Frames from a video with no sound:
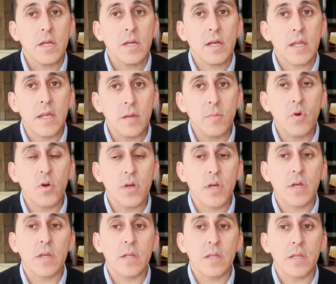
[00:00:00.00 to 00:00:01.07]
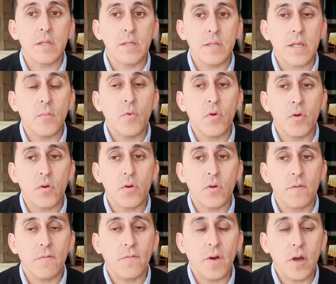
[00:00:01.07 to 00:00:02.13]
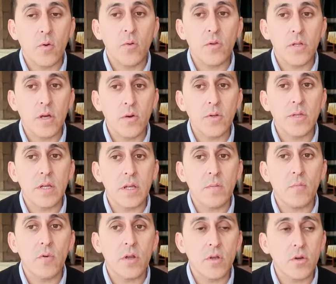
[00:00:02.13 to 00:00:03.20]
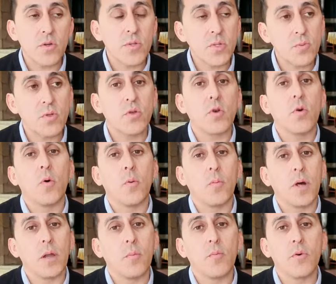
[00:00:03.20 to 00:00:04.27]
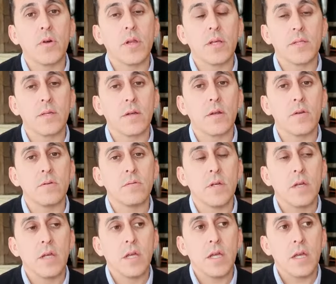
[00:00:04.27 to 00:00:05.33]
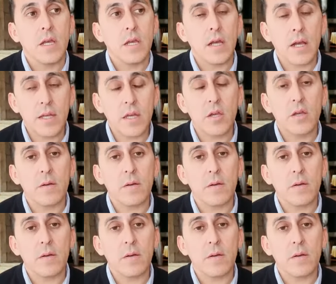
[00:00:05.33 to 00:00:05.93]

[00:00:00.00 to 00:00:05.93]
creemos que estamos facultados y tenemos el conocimiento como para poder hacerlo. Esto no